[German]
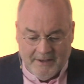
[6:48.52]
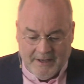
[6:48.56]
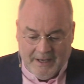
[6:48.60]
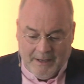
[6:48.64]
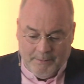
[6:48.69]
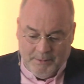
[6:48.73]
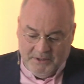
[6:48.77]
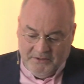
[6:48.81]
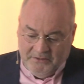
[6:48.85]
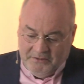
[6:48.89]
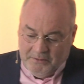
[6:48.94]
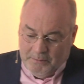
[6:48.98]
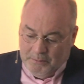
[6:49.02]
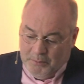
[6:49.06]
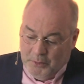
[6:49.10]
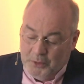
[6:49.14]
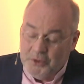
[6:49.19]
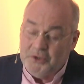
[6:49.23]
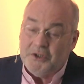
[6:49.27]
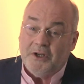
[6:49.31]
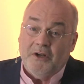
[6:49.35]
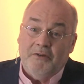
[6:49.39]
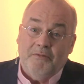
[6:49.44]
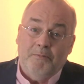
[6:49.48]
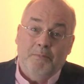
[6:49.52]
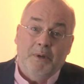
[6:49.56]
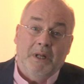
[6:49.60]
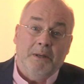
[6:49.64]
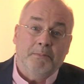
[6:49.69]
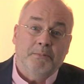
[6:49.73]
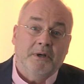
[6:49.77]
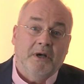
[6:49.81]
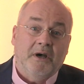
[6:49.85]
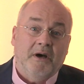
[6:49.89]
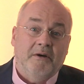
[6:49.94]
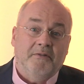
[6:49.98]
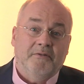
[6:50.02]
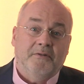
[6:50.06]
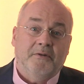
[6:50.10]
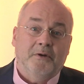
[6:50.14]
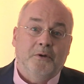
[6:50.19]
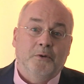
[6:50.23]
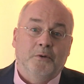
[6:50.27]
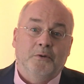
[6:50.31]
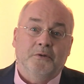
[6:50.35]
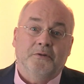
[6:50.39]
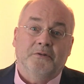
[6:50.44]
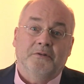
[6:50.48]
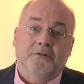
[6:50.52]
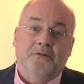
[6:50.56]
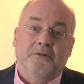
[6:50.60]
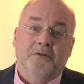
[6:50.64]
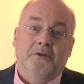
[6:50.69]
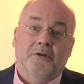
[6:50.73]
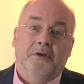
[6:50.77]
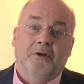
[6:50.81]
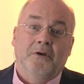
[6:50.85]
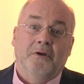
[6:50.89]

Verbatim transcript: Aber diese Botschaft bleibt kraftlos